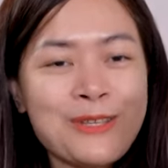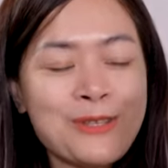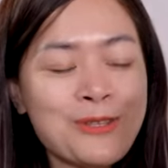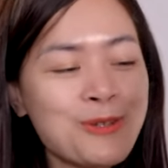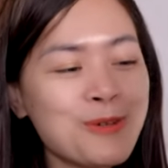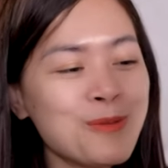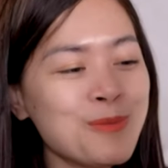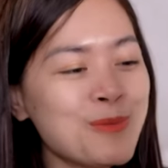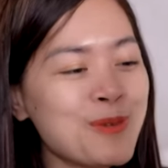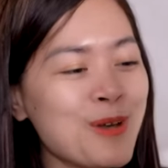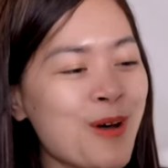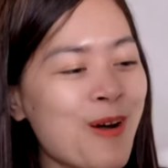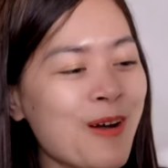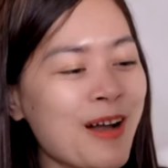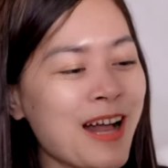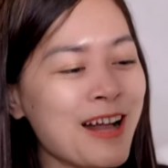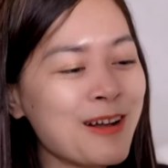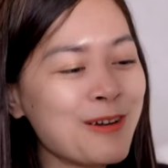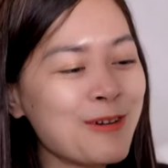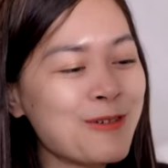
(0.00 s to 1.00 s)
giúp cho
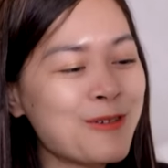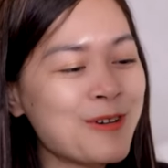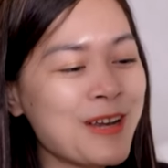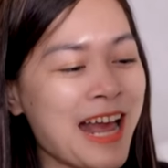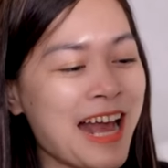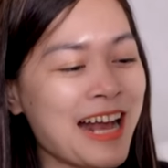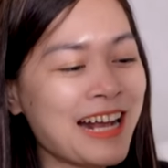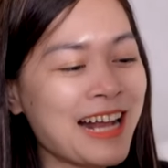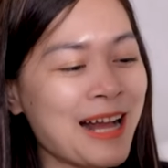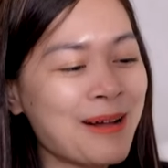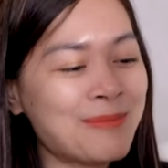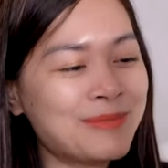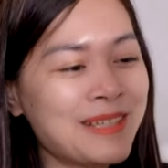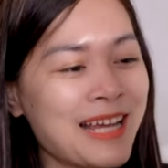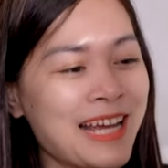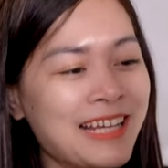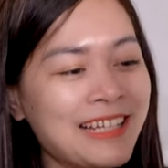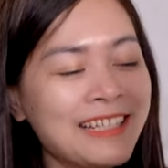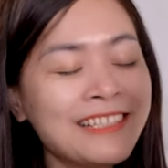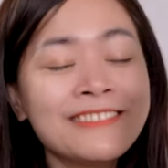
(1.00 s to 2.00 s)
các cô nàng cảm
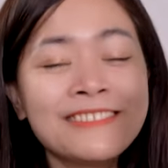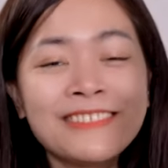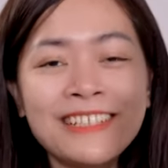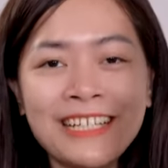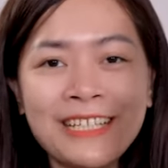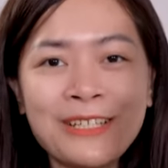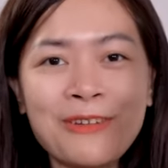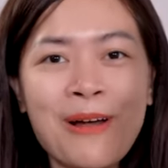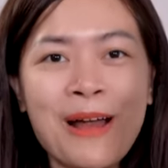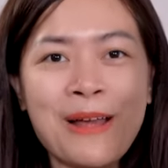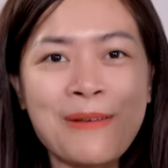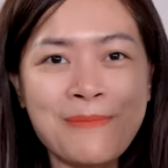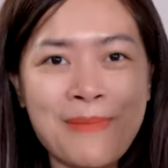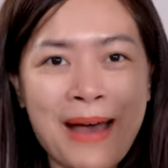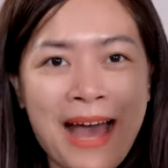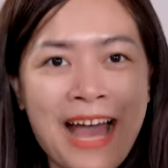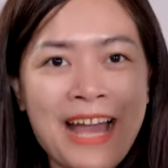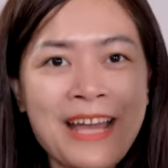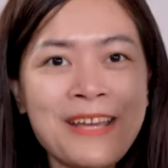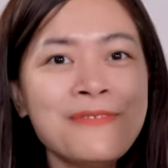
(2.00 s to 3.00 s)
thấy cực kỳ thoải
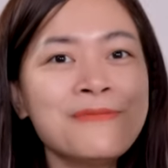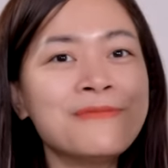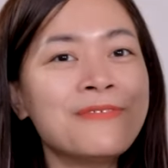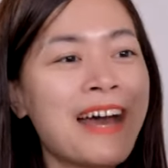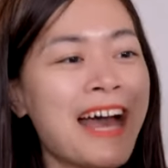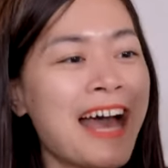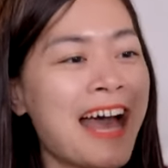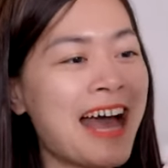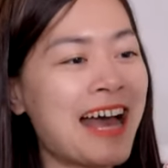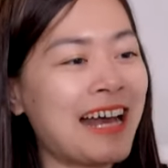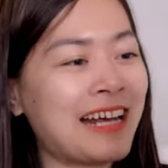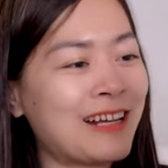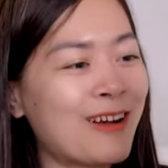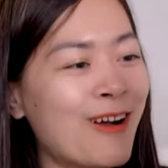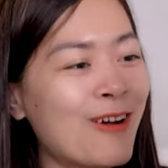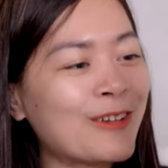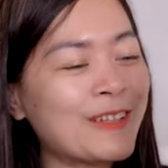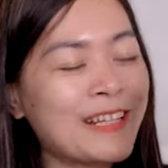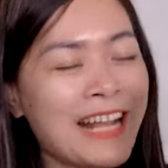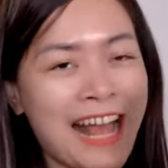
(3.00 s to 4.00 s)
mái và
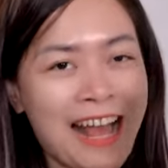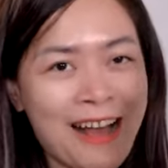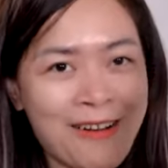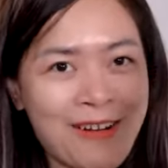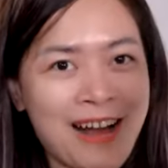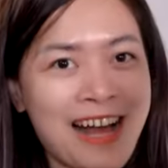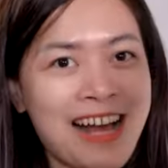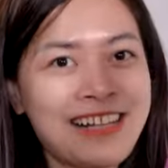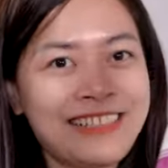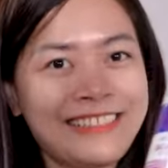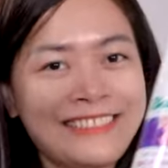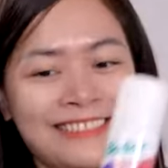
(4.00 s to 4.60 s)
ngọt ngào ạ.